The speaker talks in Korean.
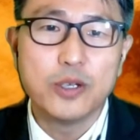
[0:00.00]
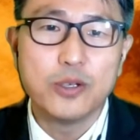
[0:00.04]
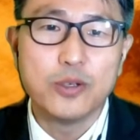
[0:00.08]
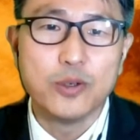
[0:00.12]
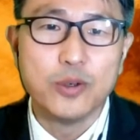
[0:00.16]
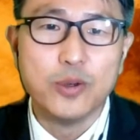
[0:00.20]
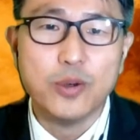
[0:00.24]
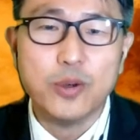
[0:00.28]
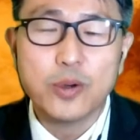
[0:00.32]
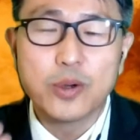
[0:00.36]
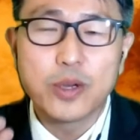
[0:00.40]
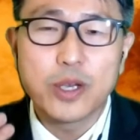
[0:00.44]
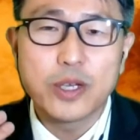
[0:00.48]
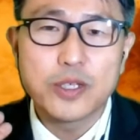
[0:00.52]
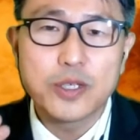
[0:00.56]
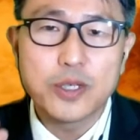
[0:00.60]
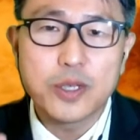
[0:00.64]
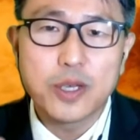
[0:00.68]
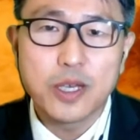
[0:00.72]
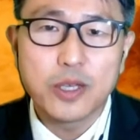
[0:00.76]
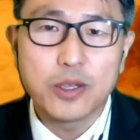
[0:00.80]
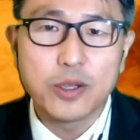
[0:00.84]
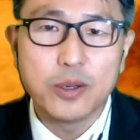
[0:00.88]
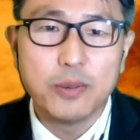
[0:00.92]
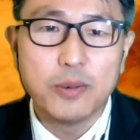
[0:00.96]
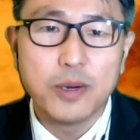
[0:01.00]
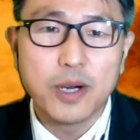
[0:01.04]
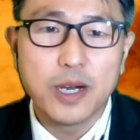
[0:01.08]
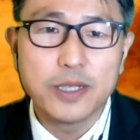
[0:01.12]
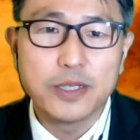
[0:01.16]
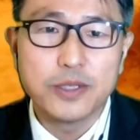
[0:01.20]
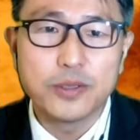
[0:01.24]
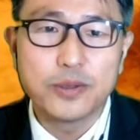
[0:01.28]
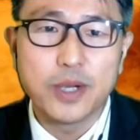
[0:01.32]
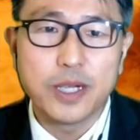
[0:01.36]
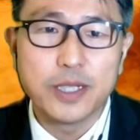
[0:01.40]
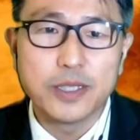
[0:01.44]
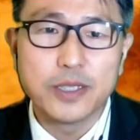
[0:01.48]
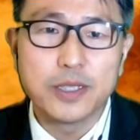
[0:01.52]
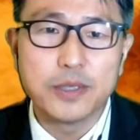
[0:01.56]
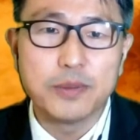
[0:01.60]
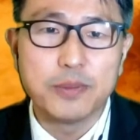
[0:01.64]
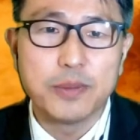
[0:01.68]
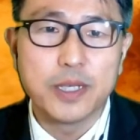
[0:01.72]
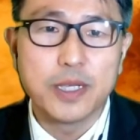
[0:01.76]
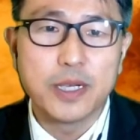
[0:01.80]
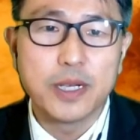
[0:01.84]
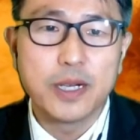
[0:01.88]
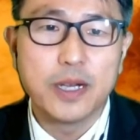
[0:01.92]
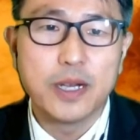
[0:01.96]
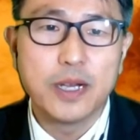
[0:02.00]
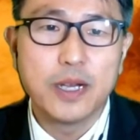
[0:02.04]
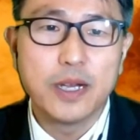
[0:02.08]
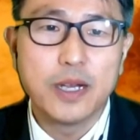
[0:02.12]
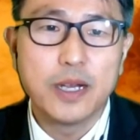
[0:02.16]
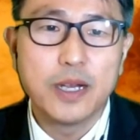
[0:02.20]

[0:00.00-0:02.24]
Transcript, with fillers: 유혹에 쉽게 넘어가지도 않습니다.